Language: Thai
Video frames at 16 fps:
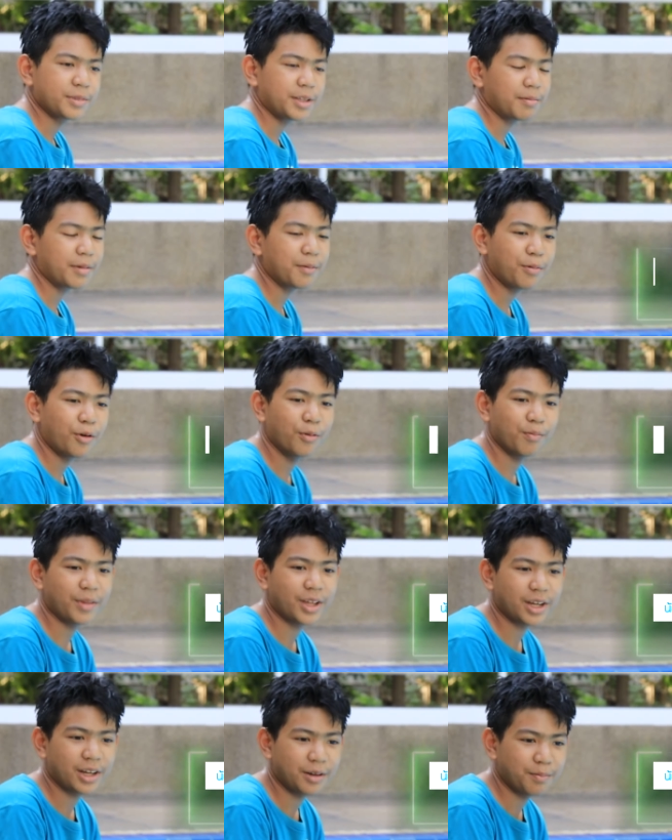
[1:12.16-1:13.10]
สำหรับผม
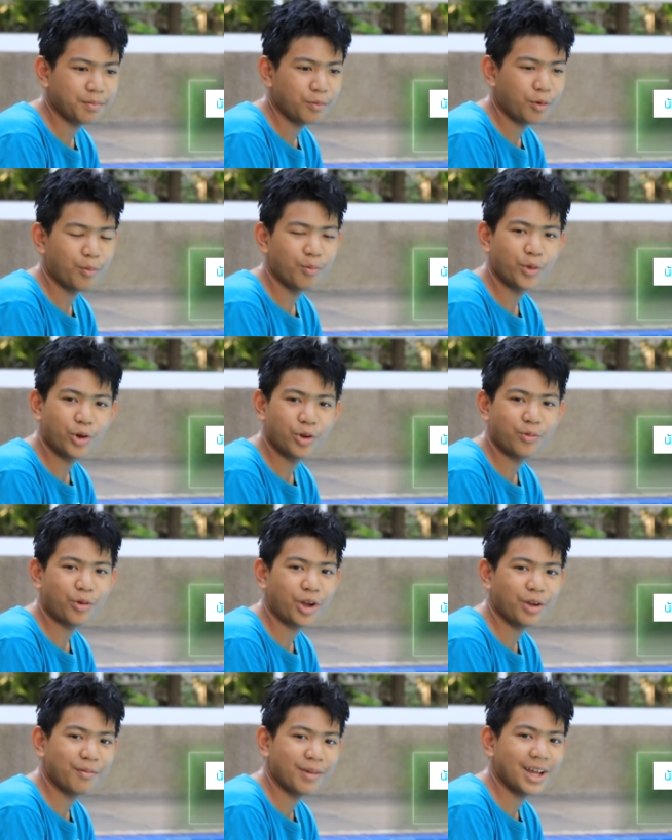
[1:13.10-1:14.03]
นะครับผมโดน
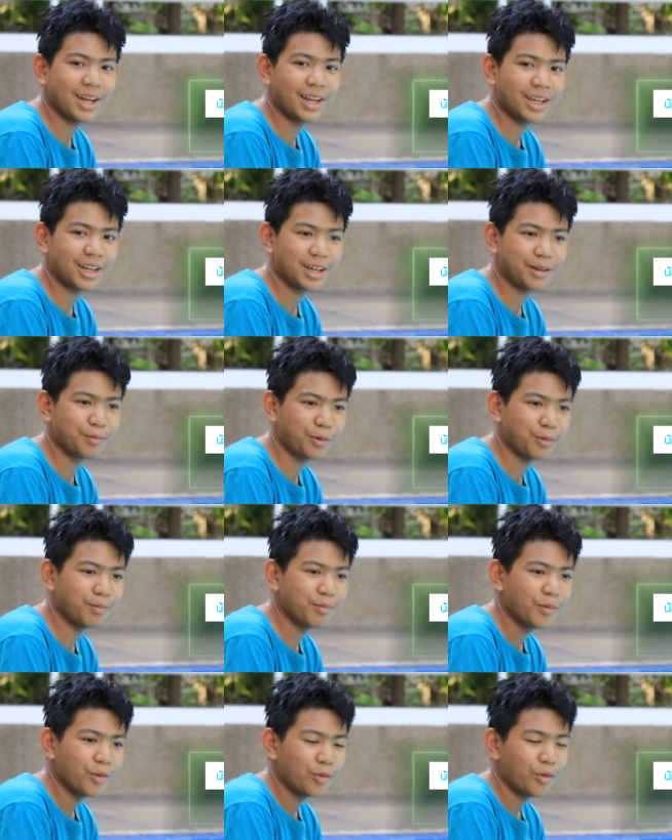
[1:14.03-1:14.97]
บ่อยมากเลยครับ ผม
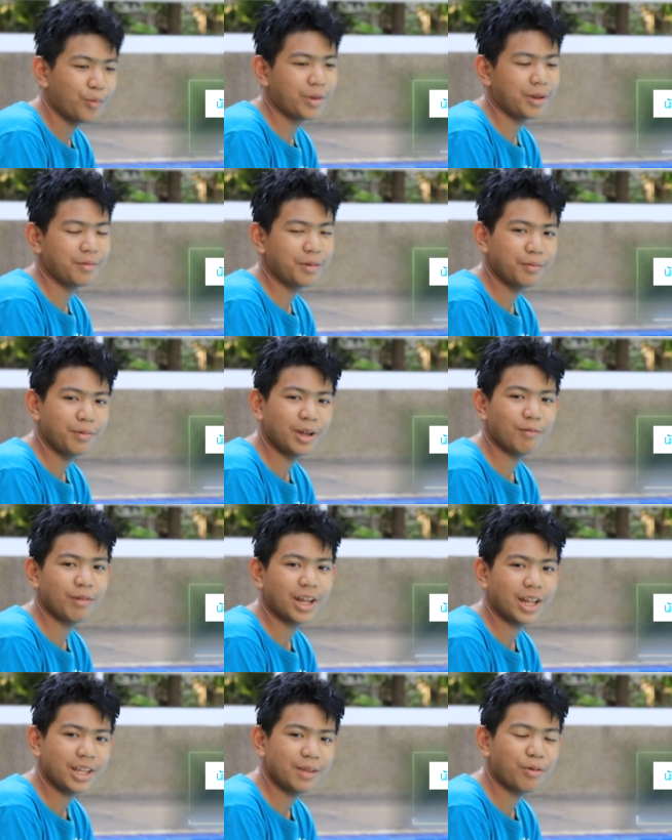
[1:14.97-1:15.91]
ผมเห็นเพื่อนๆเว
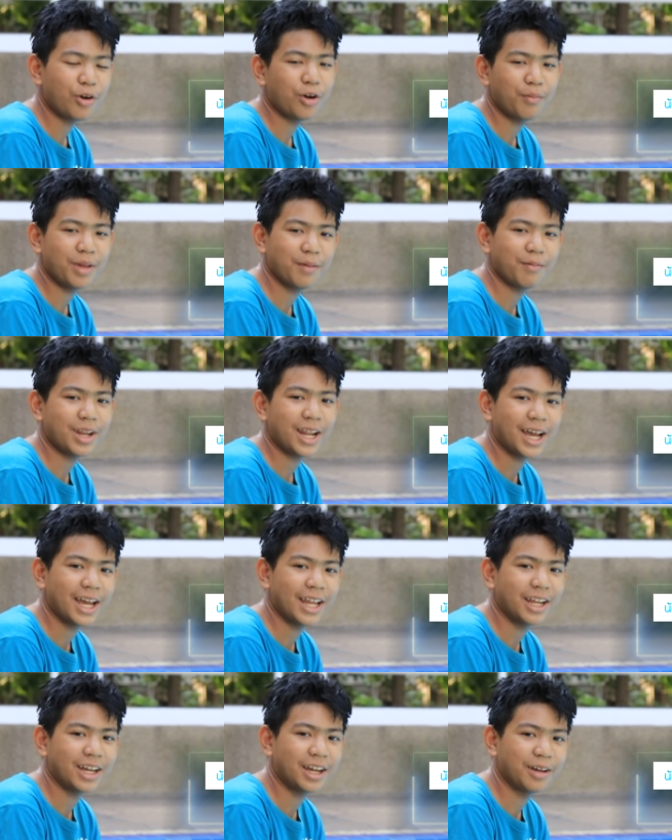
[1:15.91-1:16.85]
ลาที่พ่อแม่ไปถ่าย
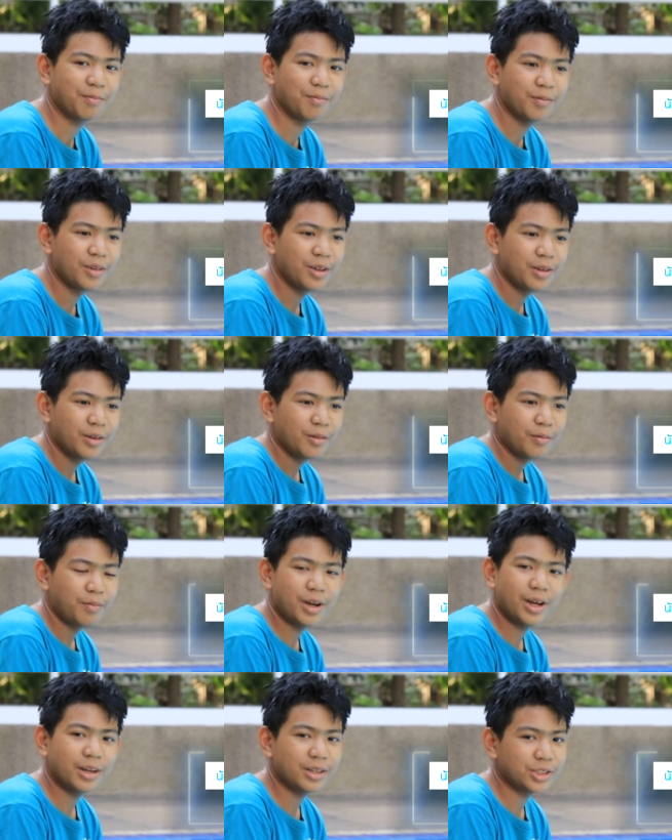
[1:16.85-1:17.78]
นะครับ
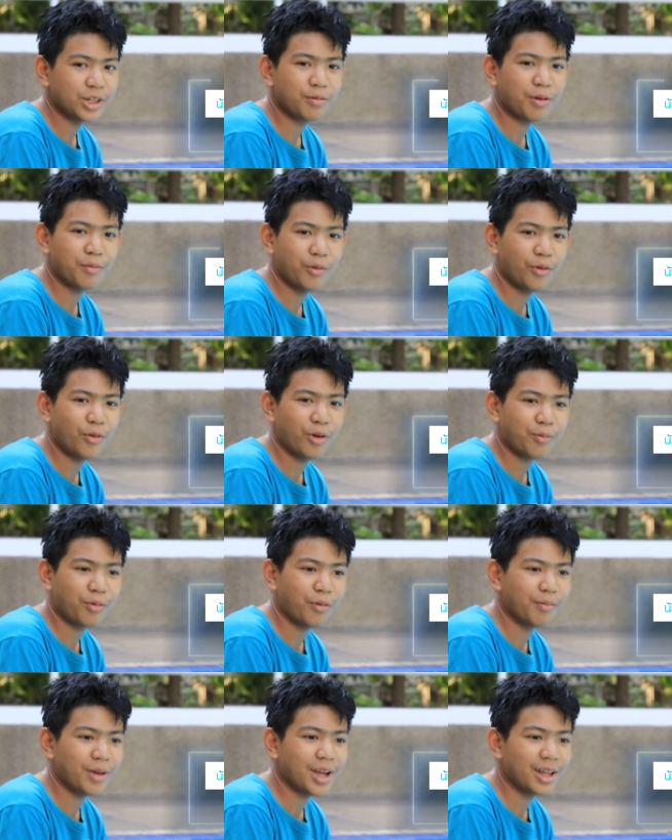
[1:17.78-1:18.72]
เพื่อนชอบเอามาอวดผ
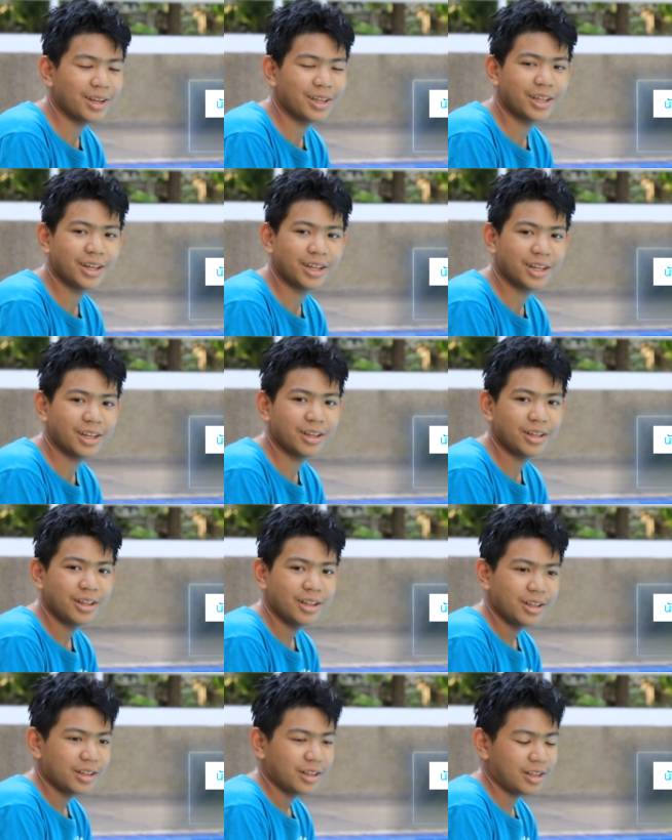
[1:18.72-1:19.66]
มมากเลยนะฮะ
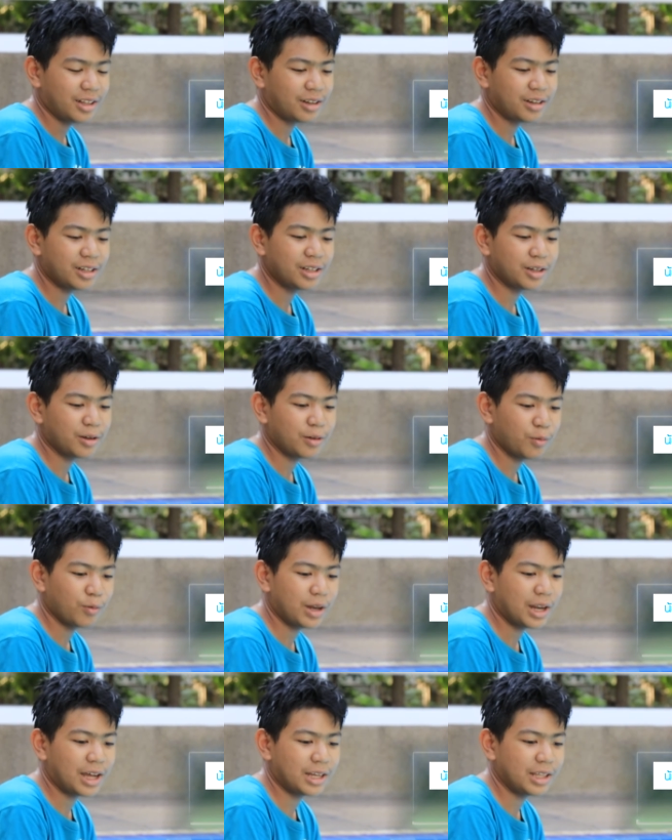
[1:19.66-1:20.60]
แล้วก็
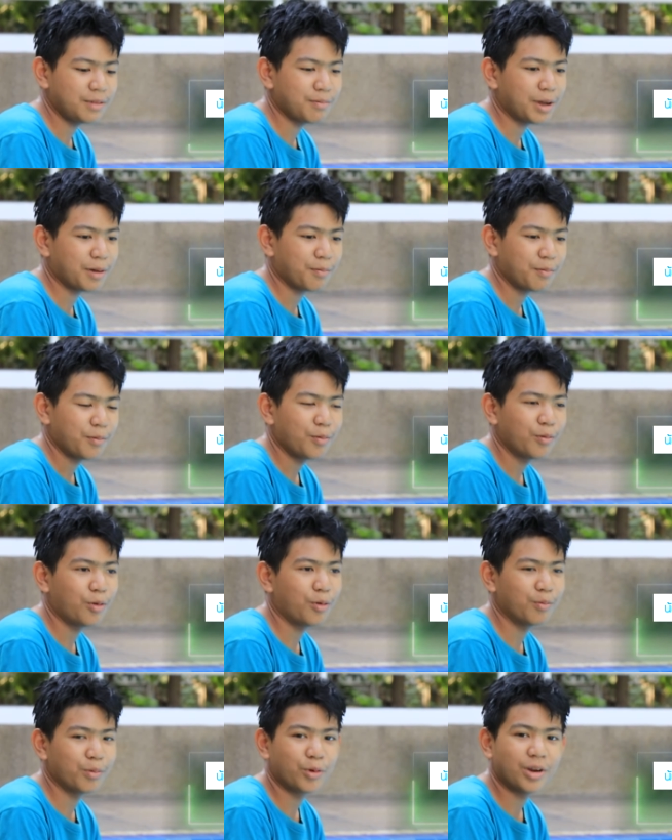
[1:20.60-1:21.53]
เวลาที่แบบผ
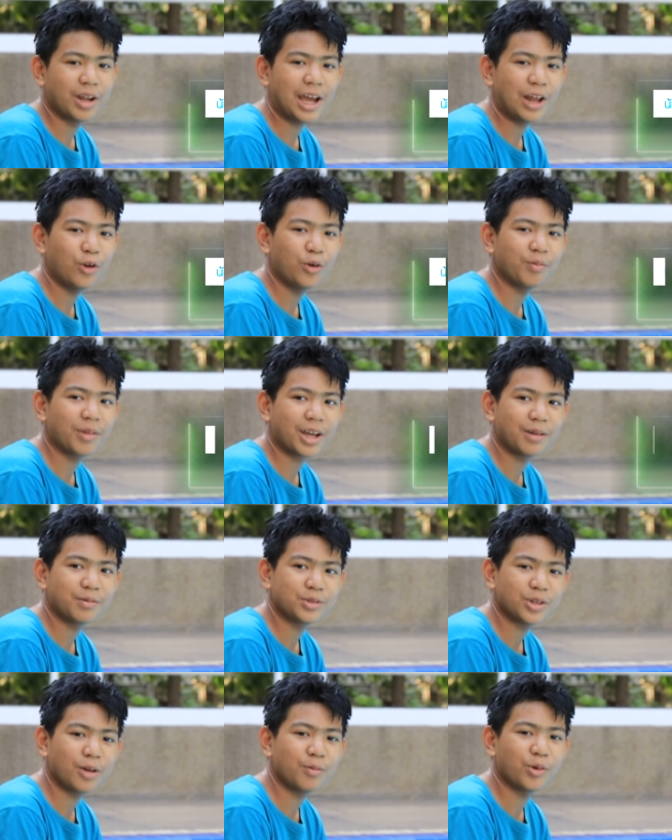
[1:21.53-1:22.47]
มโดนถ่ายรูปนะครับ
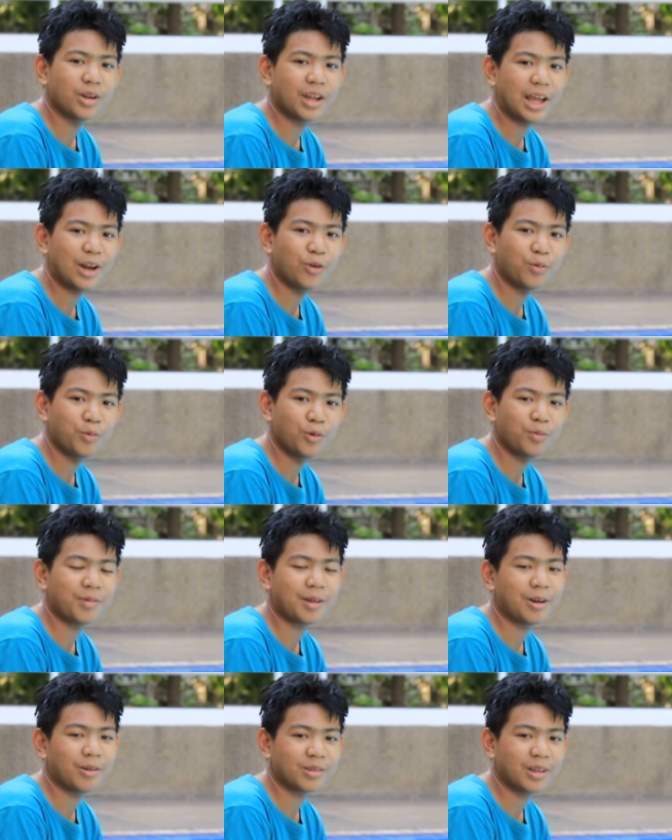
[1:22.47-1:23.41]
ชอบโดนถ่ายรูปรูป
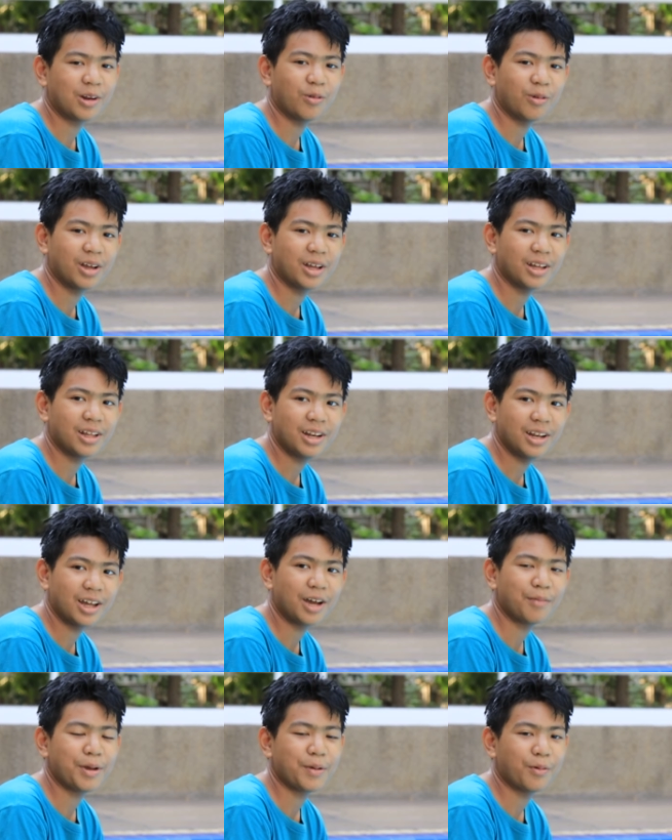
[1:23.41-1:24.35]
ตลกตลกนะฮะแล้ว
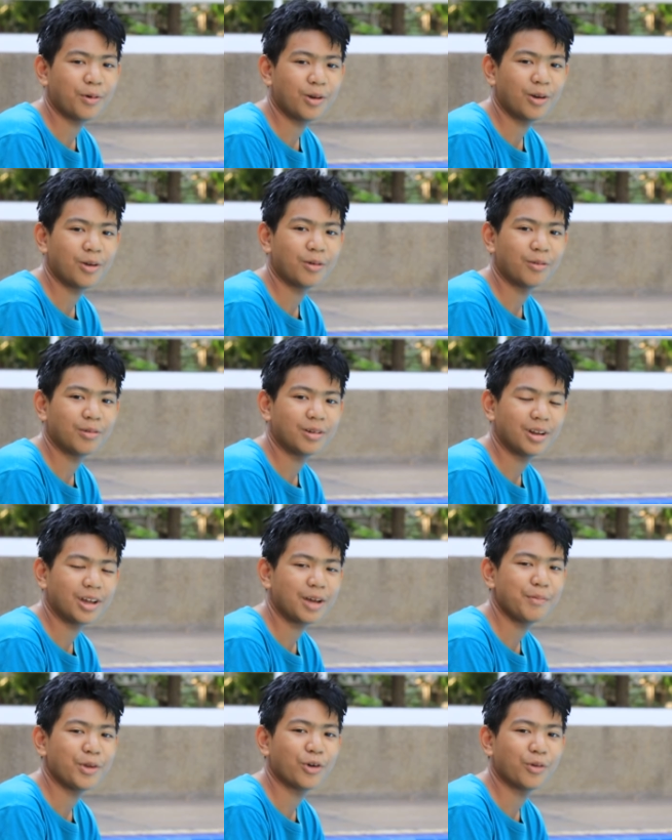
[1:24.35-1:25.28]
ก็ไปโพสต์ลง แล้ว
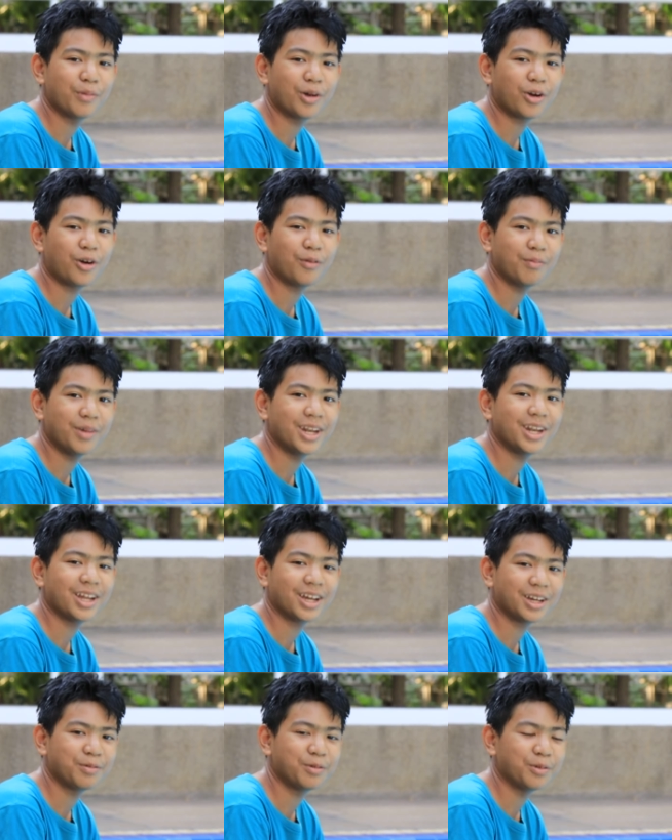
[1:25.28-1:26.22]
ก็มีคนมาคอมเมนต์
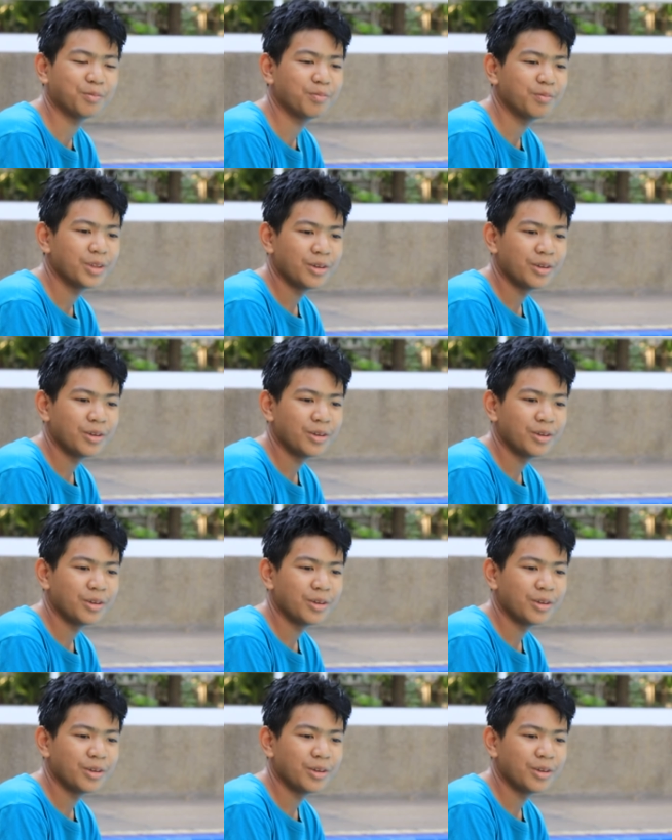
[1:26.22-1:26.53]
นะครับผม